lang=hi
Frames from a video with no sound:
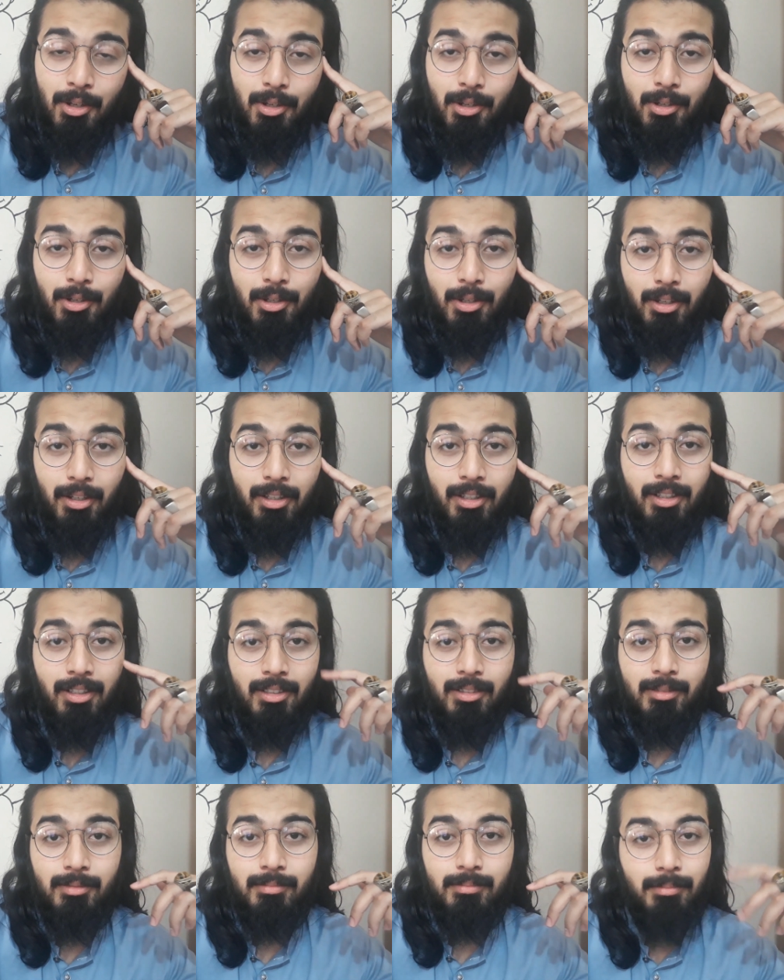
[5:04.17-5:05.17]
और
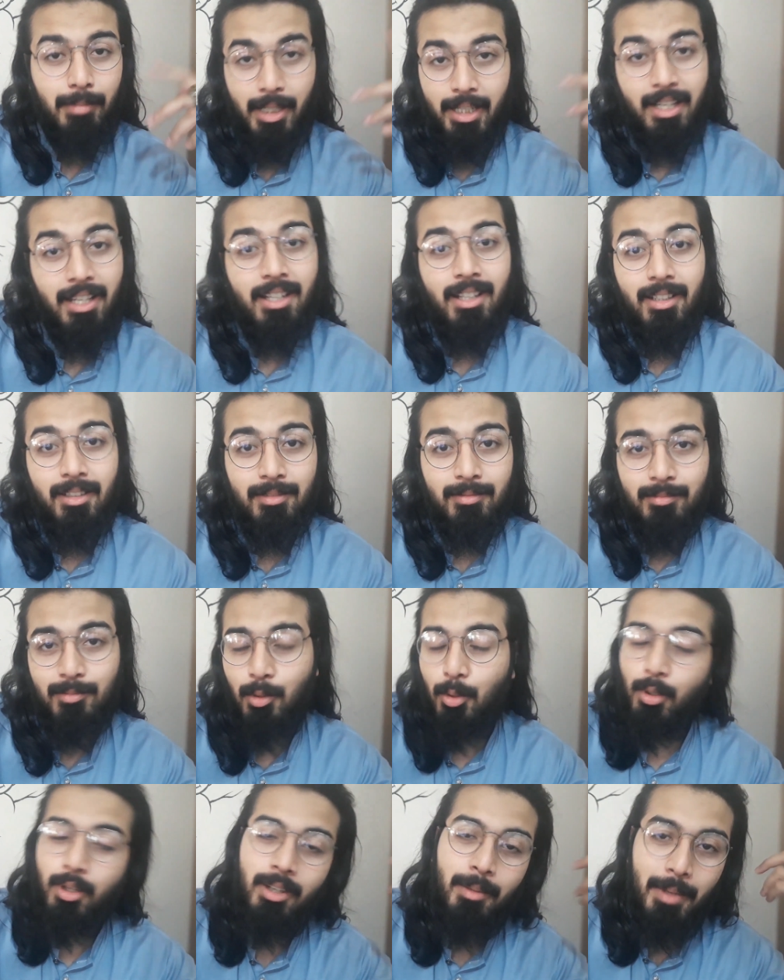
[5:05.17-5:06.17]
बैठे हैं
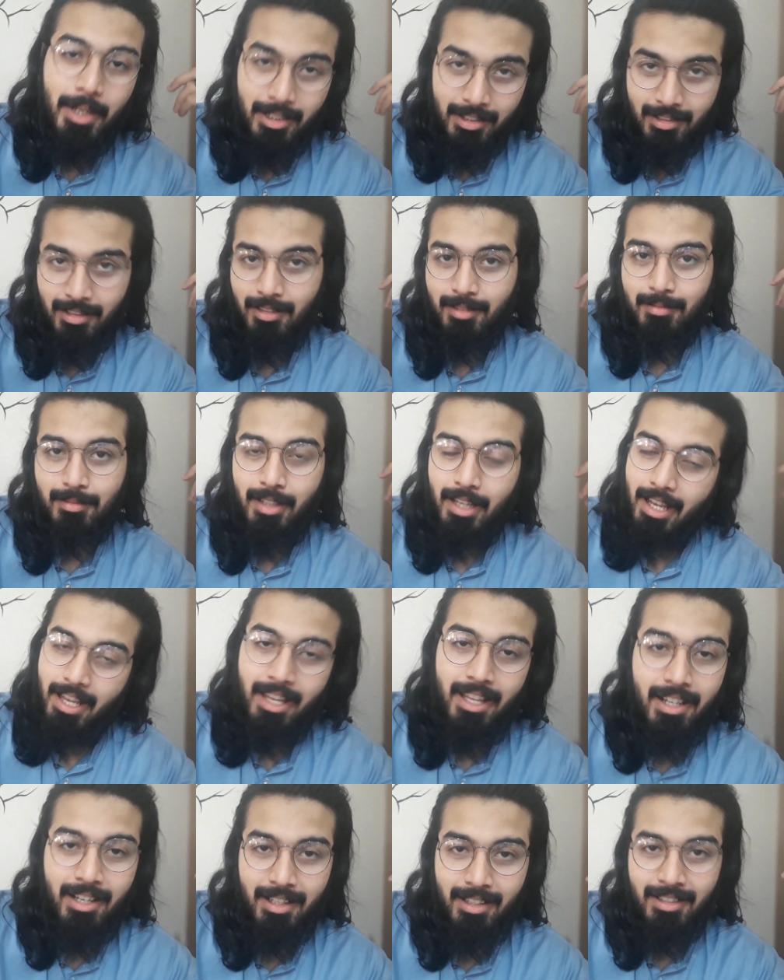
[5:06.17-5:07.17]
कोई बात नहीं
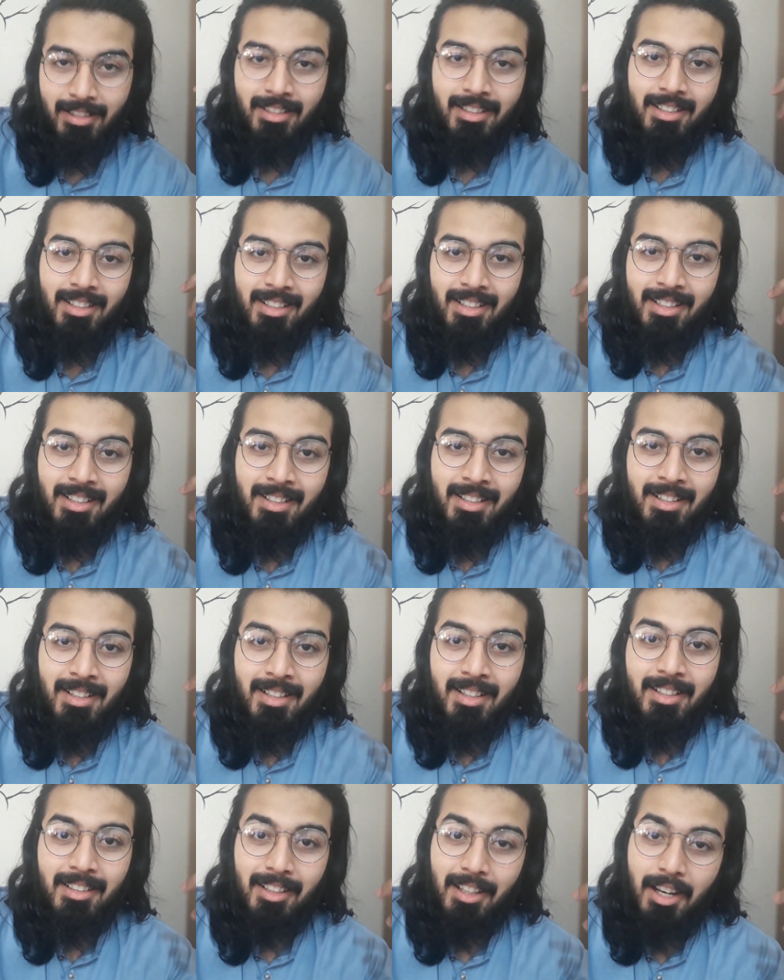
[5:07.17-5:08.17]
खैर है
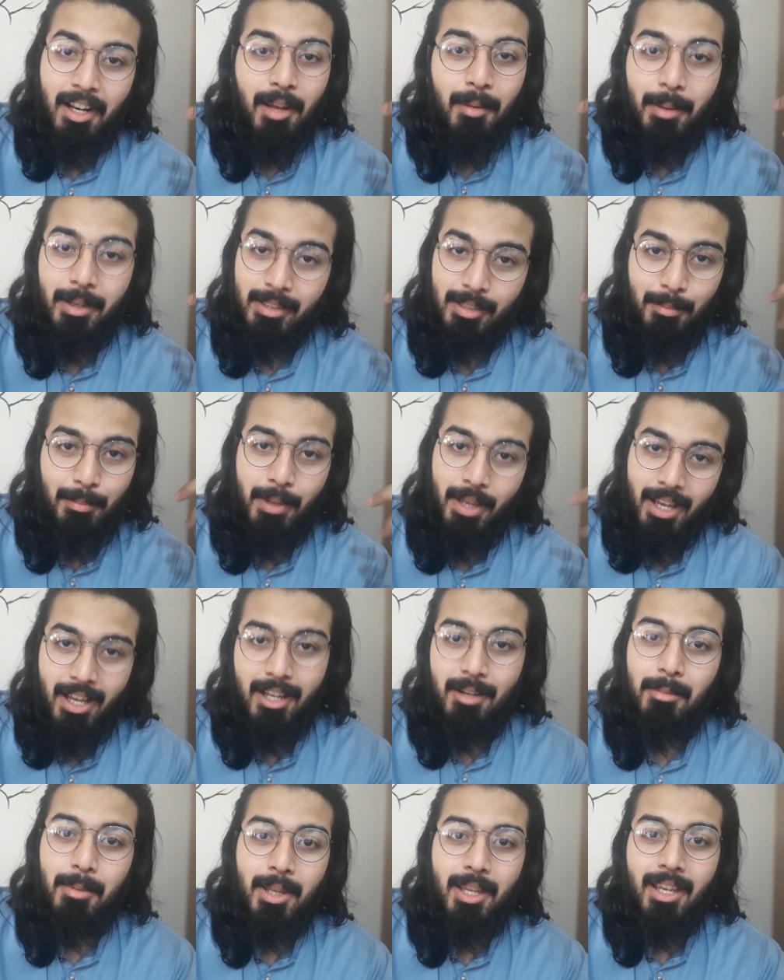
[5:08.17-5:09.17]
तलहा भाई से
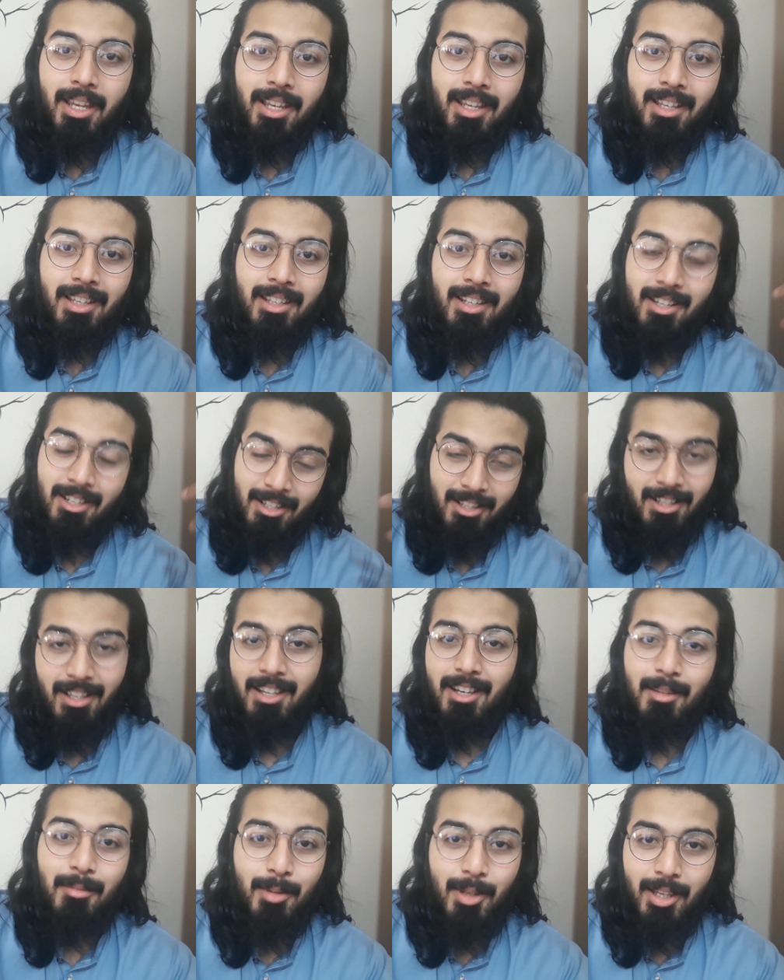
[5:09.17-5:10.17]
प्यार भी है
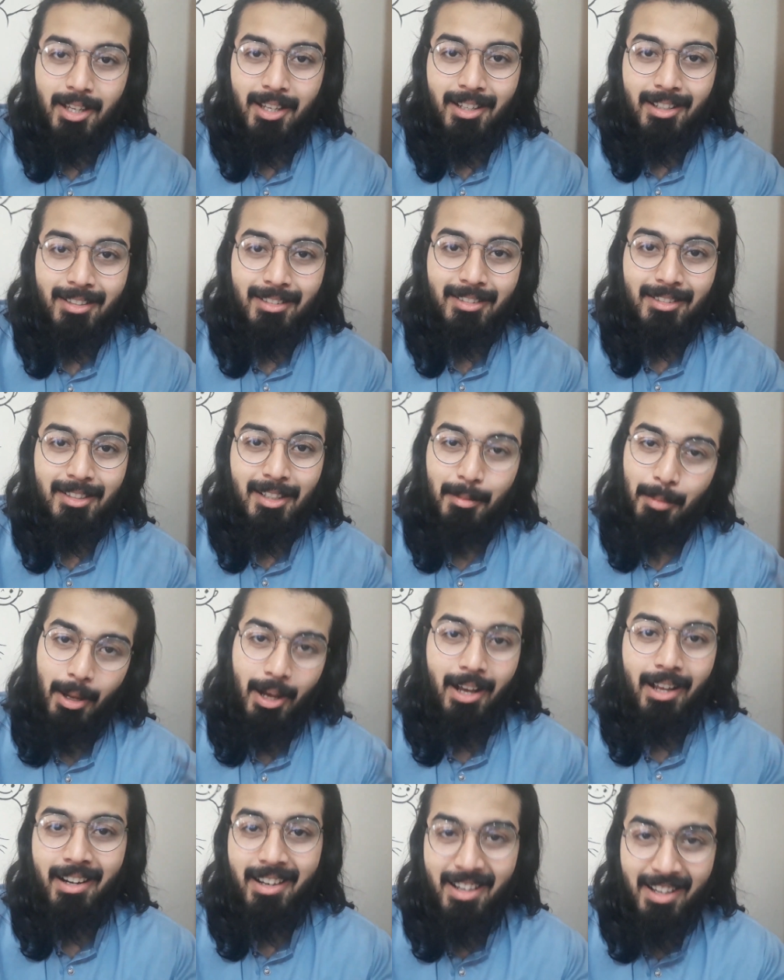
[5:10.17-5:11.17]
रिश्तेदारी भी है
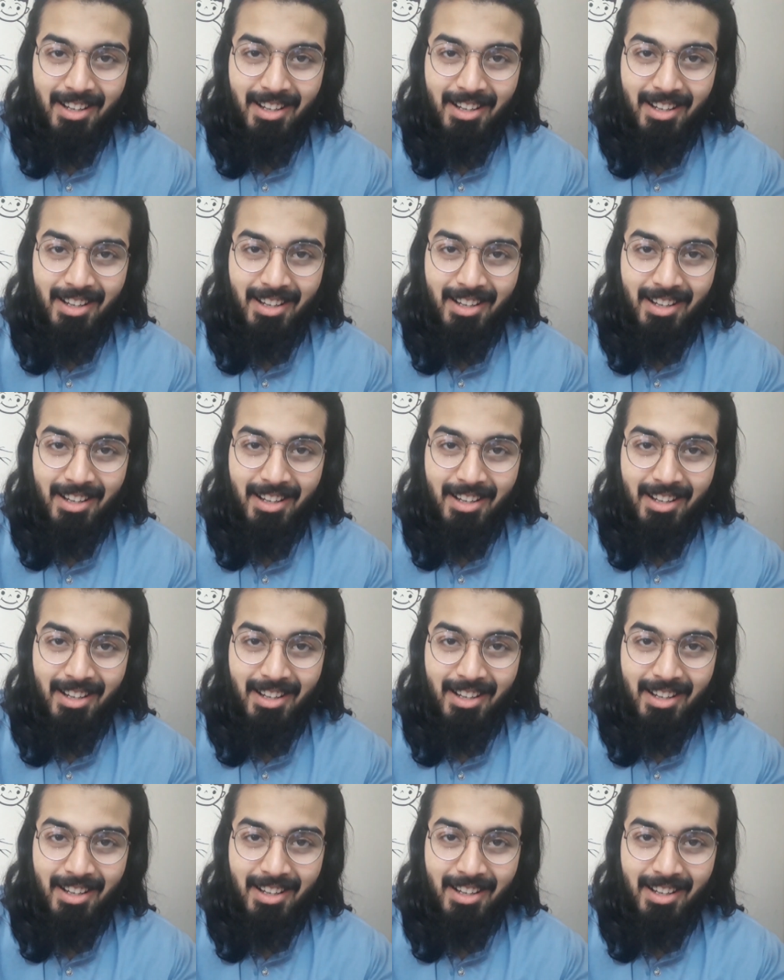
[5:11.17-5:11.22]
निभा रहे